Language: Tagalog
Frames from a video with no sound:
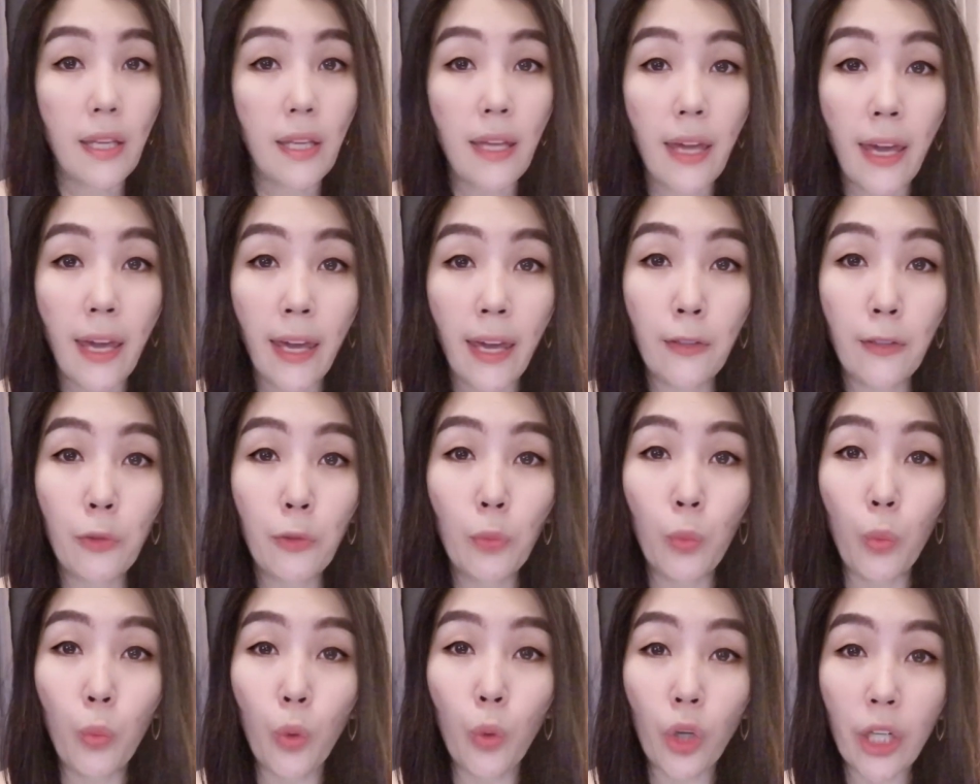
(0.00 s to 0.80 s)

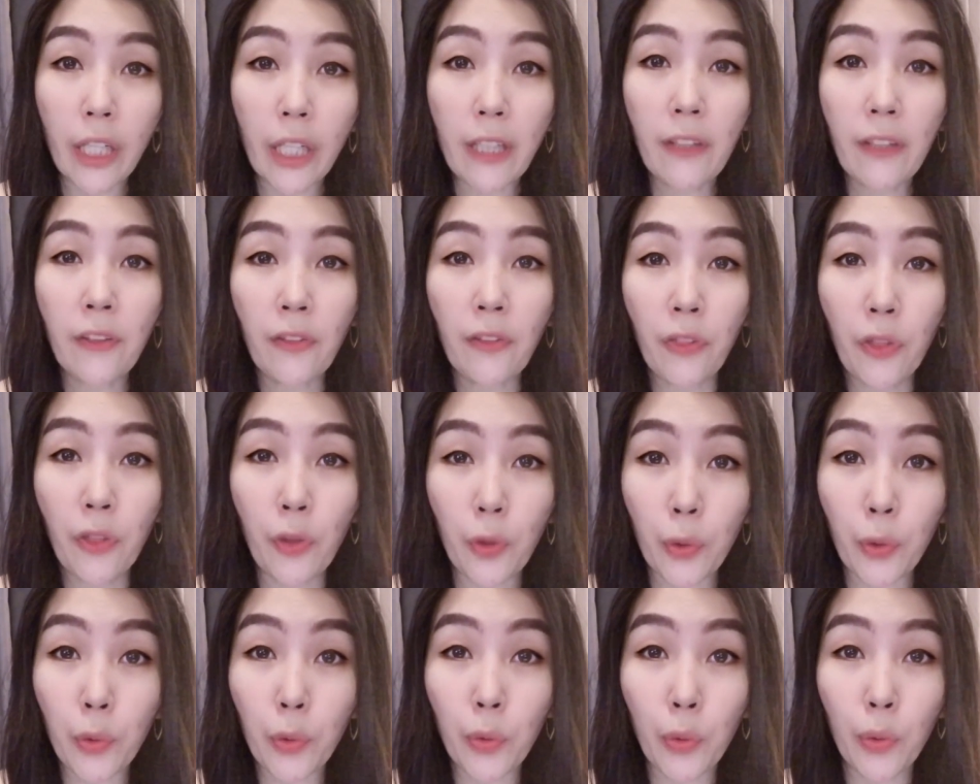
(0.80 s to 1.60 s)
and work
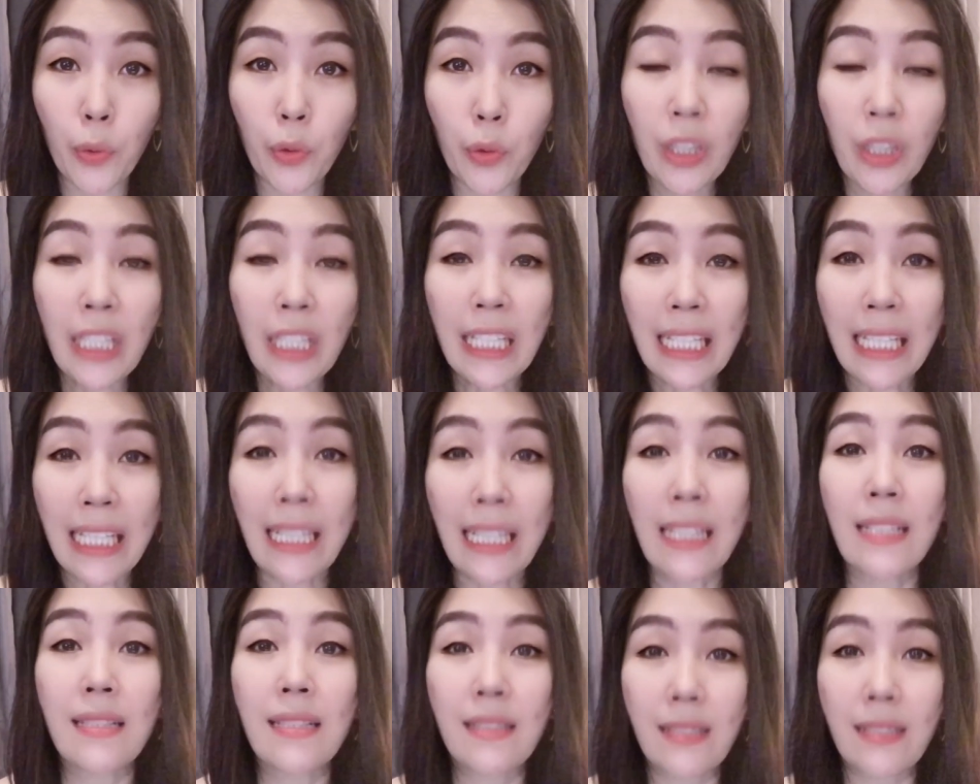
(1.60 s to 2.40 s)
through
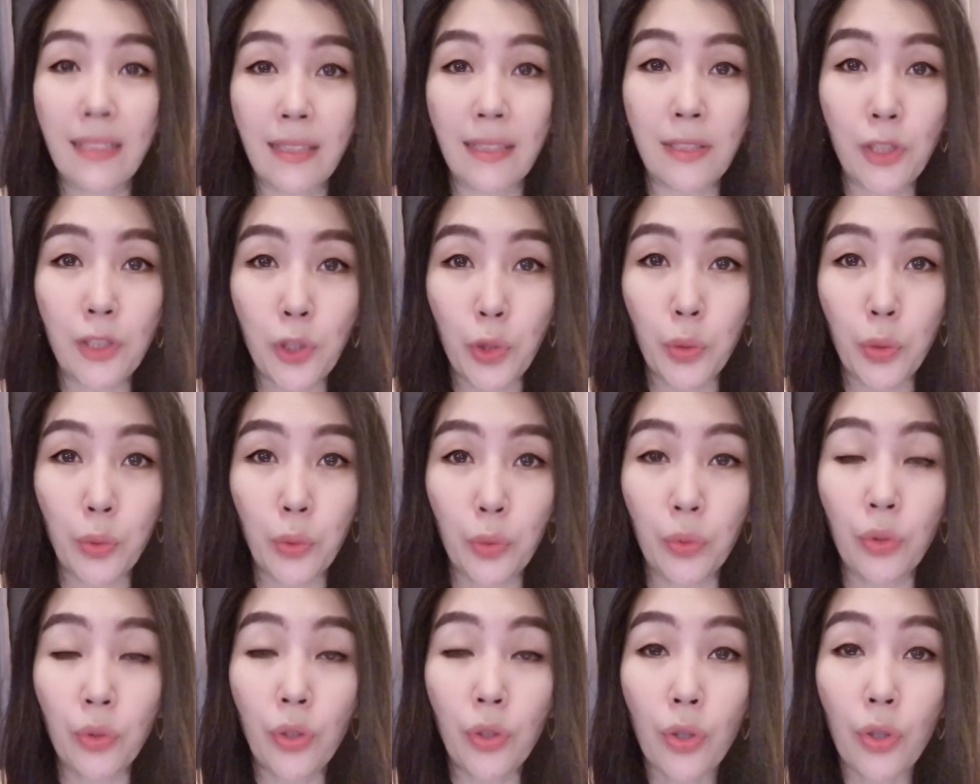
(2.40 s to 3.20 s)
his issue
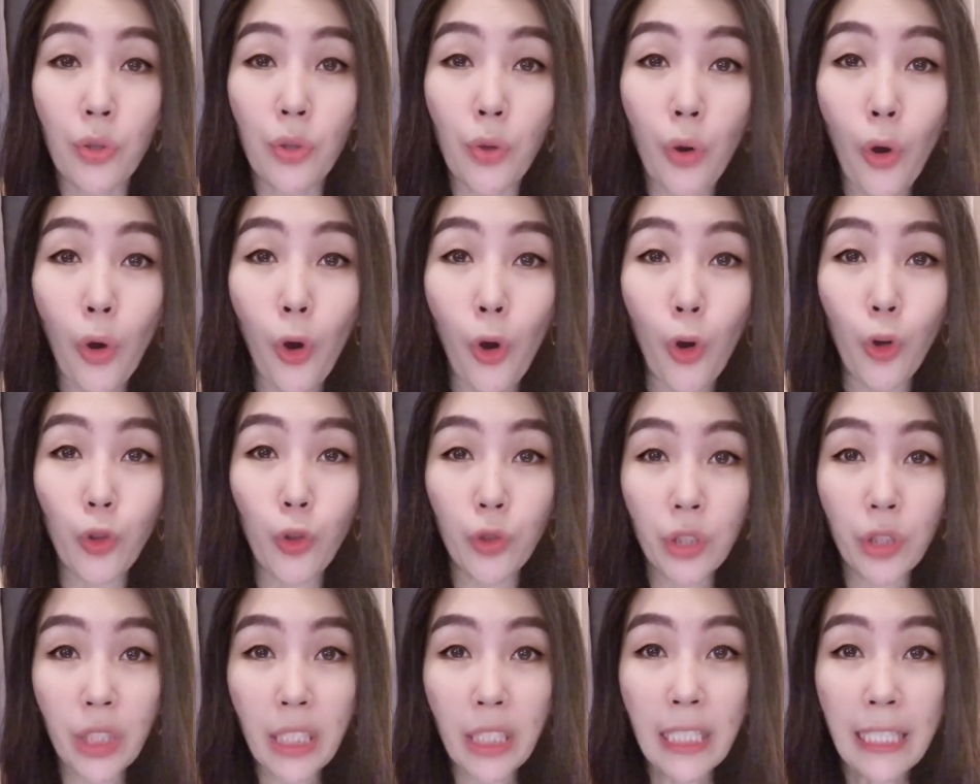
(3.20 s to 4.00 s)

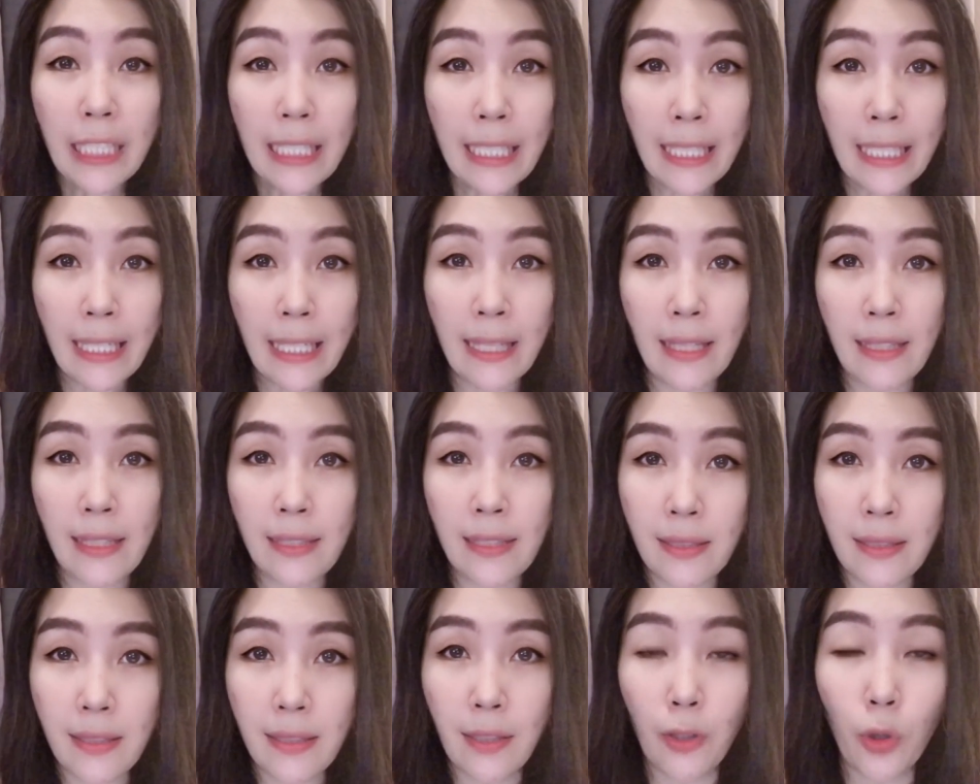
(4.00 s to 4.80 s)
on
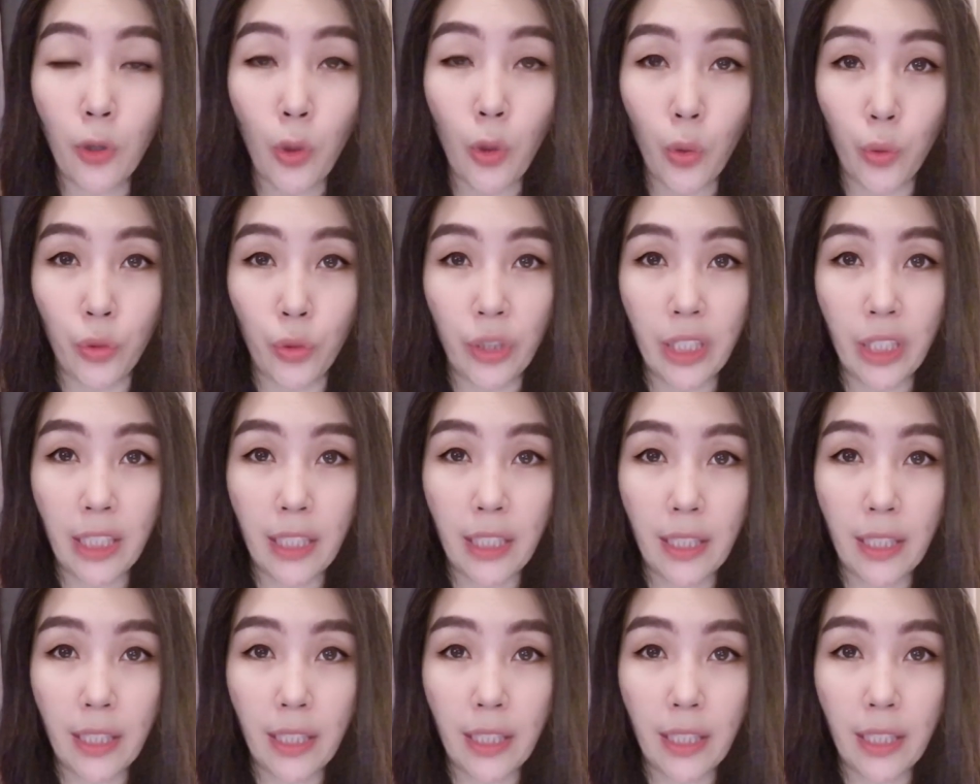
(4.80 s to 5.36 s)
his own.